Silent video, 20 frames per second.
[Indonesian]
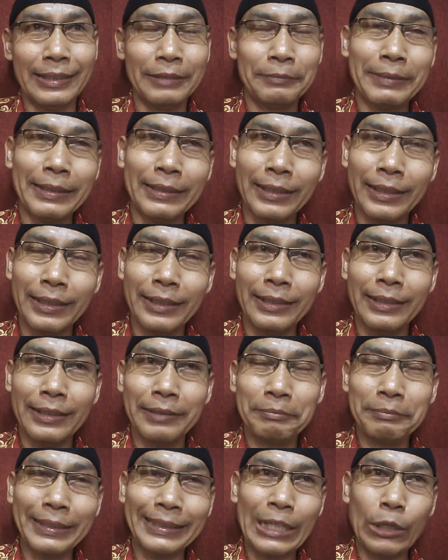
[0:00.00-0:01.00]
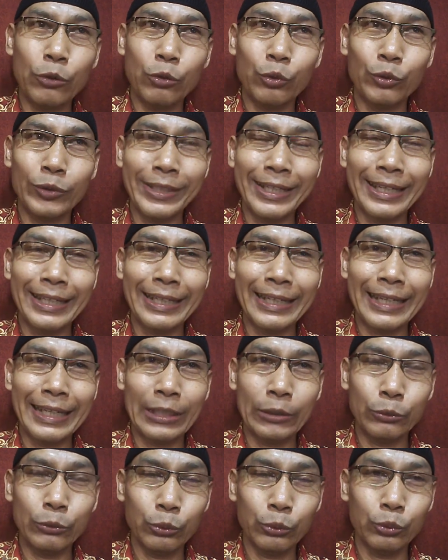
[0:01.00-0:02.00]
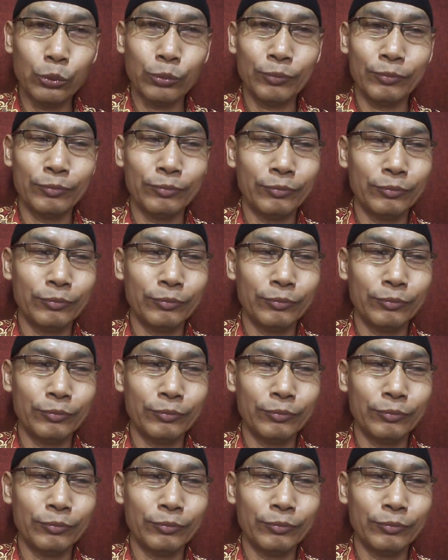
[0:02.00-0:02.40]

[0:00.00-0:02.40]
ah, pada empat tahun yang lalu